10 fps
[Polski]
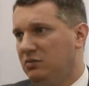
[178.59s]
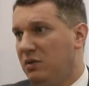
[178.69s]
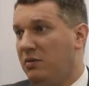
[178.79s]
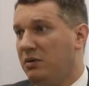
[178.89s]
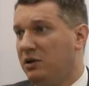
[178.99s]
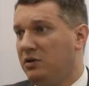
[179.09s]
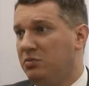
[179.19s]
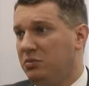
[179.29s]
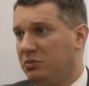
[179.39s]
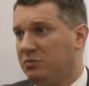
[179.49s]
mamy
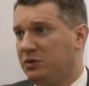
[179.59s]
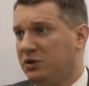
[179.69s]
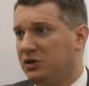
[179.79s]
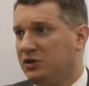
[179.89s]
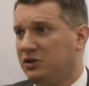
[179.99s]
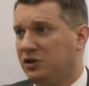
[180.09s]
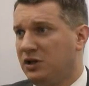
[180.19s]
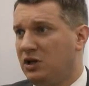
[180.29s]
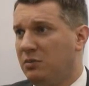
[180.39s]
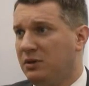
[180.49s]
przecież 3
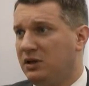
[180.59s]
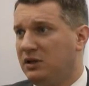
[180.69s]
km